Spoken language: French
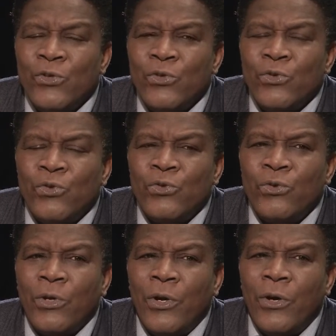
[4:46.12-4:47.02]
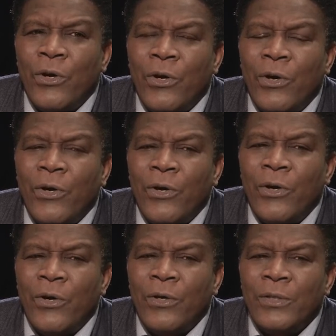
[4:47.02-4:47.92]
sur,
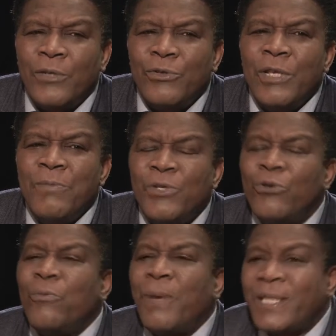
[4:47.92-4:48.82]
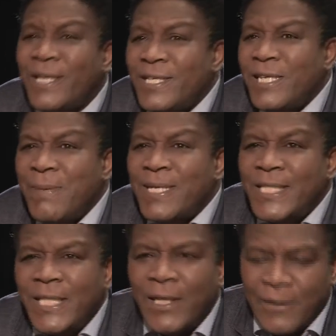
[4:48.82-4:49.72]
euh, dans une émission de Patrick
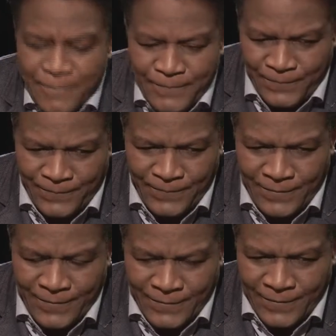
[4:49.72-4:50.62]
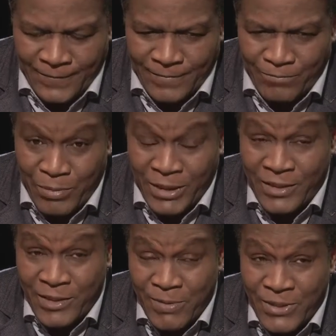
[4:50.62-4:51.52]
Sébastien.
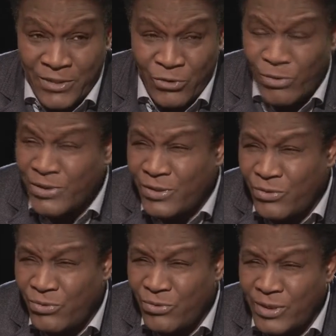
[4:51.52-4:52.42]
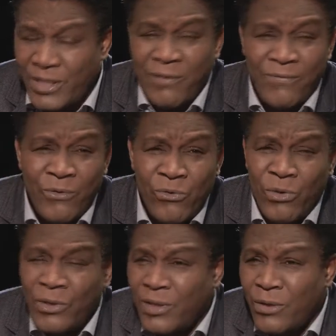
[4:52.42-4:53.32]
Patrick Sébastien, je crois que c'est sur TF1 ou
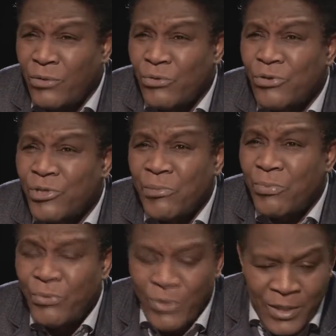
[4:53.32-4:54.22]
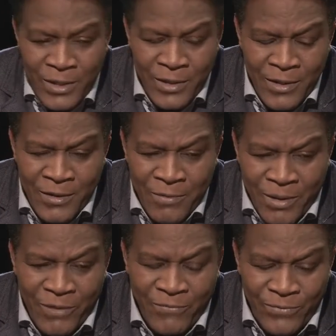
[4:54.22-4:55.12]
Antenne 2, je ne sais plus.
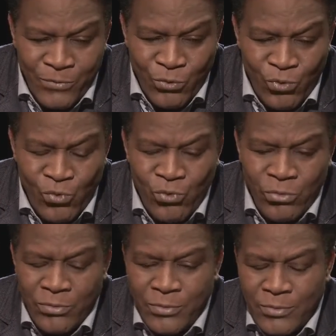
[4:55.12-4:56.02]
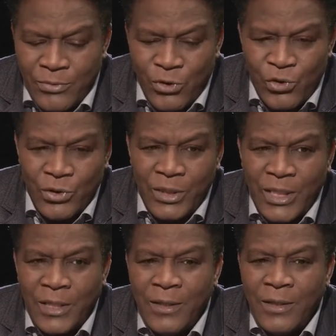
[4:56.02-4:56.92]
Bref, où je
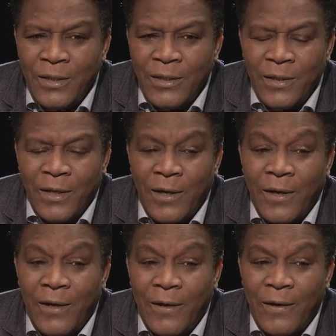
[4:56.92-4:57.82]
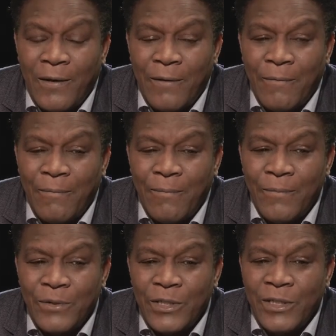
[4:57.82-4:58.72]
chantais,
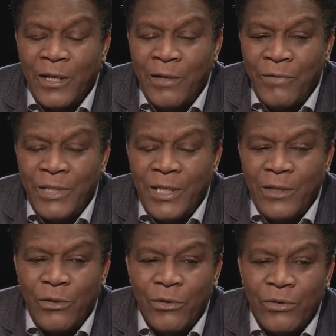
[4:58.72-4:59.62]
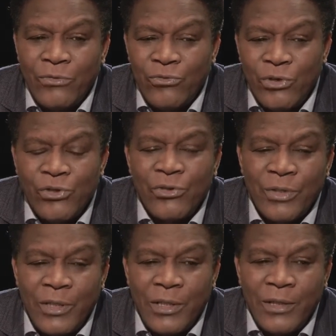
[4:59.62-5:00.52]
j'étais invité, donc où je
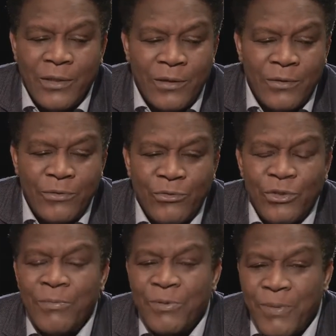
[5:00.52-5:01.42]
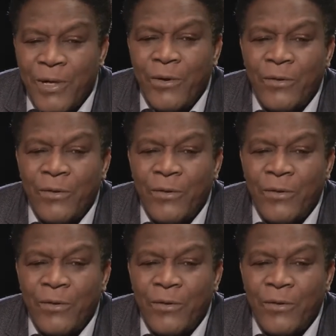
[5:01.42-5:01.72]
chantais euh, de James Brown,